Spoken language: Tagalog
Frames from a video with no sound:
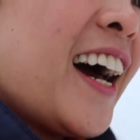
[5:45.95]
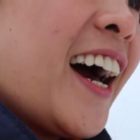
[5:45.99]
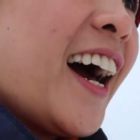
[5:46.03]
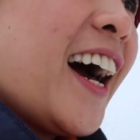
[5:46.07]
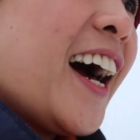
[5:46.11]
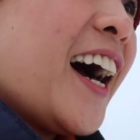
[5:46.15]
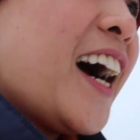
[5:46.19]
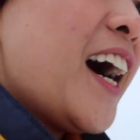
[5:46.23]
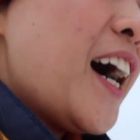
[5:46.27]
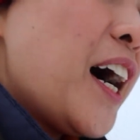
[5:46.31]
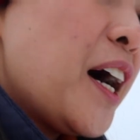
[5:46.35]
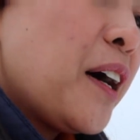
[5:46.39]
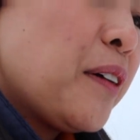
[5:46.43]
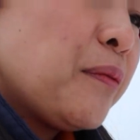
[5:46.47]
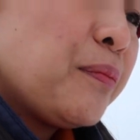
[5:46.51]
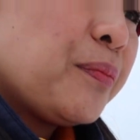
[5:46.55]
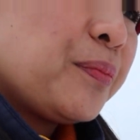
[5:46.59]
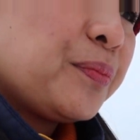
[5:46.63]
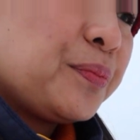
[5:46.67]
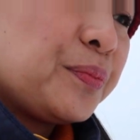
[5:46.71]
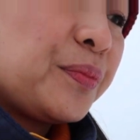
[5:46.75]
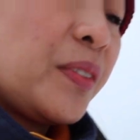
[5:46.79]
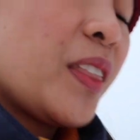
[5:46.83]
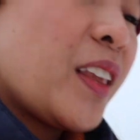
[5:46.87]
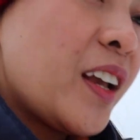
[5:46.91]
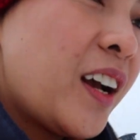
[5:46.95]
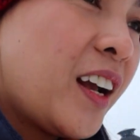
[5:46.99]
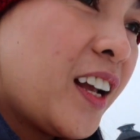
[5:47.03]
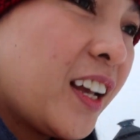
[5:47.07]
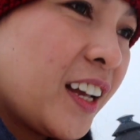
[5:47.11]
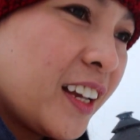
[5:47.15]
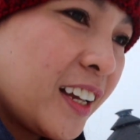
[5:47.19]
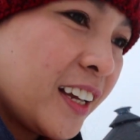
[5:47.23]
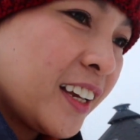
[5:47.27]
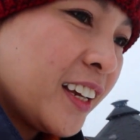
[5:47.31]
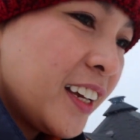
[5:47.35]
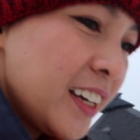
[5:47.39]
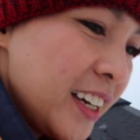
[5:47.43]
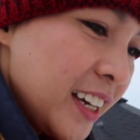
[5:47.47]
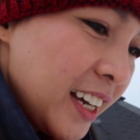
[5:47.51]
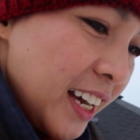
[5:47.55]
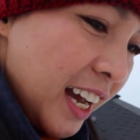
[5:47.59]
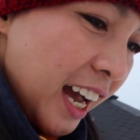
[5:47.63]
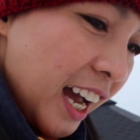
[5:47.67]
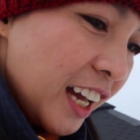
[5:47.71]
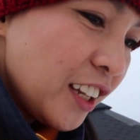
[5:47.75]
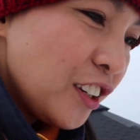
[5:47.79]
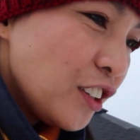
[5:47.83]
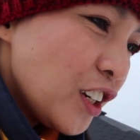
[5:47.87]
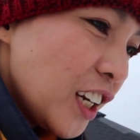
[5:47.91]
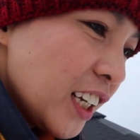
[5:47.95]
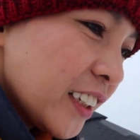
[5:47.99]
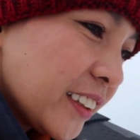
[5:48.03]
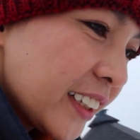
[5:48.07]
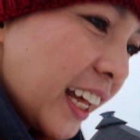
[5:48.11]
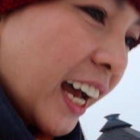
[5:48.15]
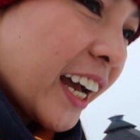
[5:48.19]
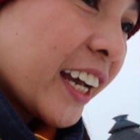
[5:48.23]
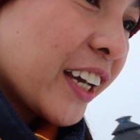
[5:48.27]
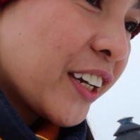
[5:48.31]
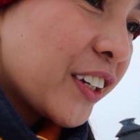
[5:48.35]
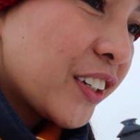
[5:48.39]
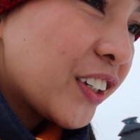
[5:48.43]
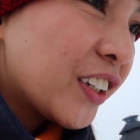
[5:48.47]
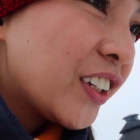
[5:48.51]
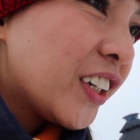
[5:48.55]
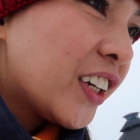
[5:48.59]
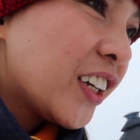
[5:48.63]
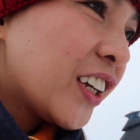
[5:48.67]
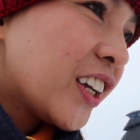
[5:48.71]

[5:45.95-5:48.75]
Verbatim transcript: um, ano lang tayo